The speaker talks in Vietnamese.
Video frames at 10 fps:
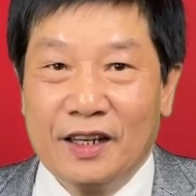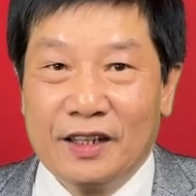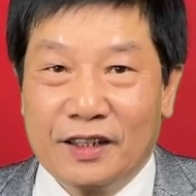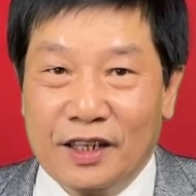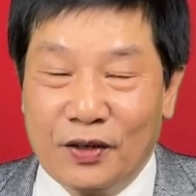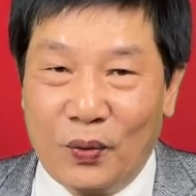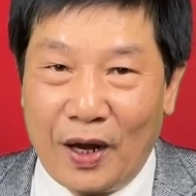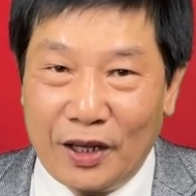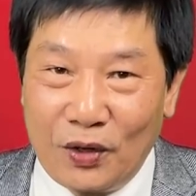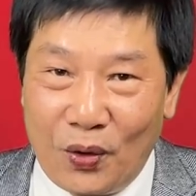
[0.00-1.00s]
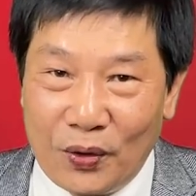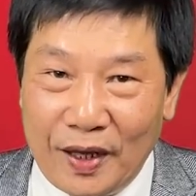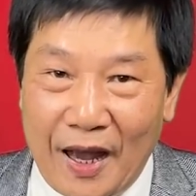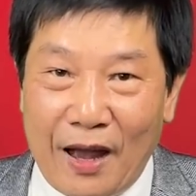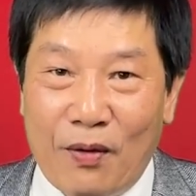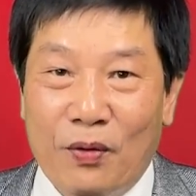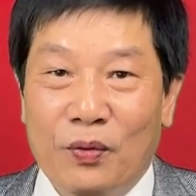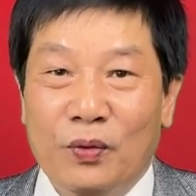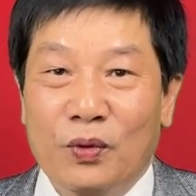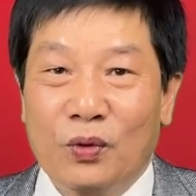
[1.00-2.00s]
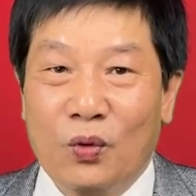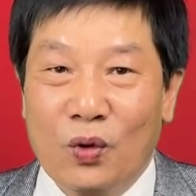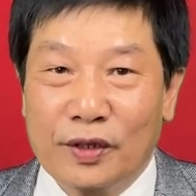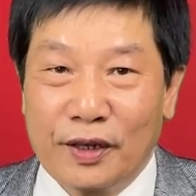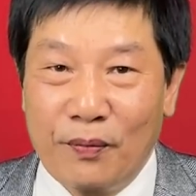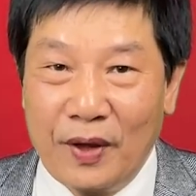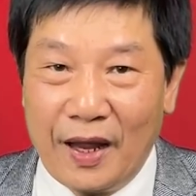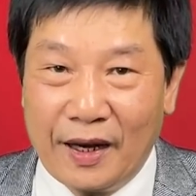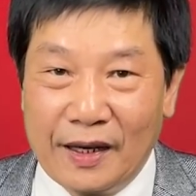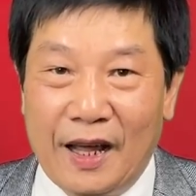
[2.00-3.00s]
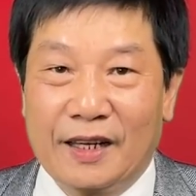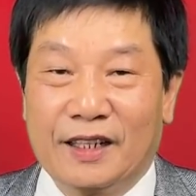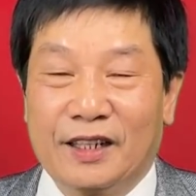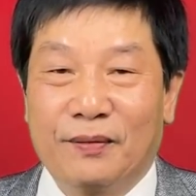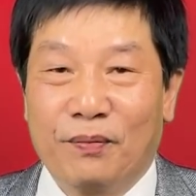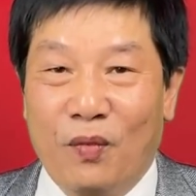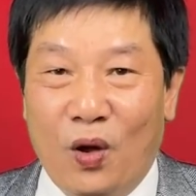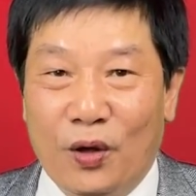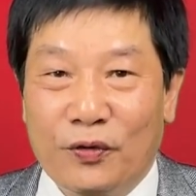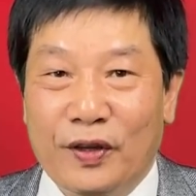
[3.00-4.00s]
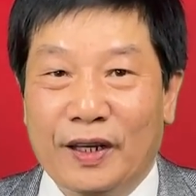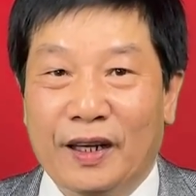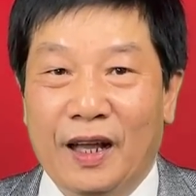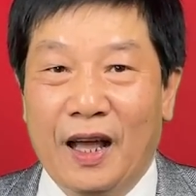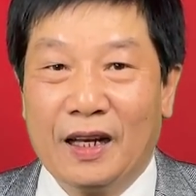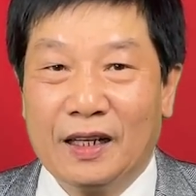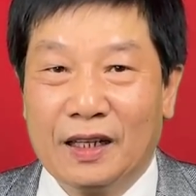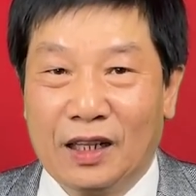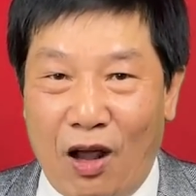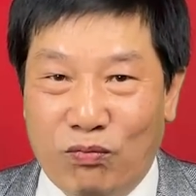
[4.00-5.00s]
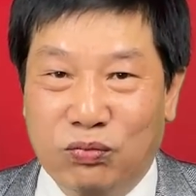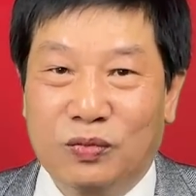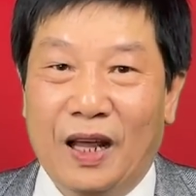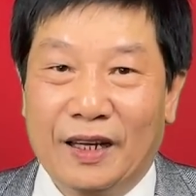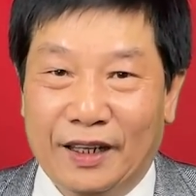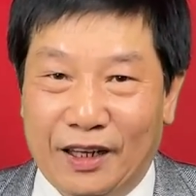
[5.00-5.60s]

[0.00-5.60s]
Sức khỏe dồi dào, cuộc sống an lành, mọi việc hanh thông thành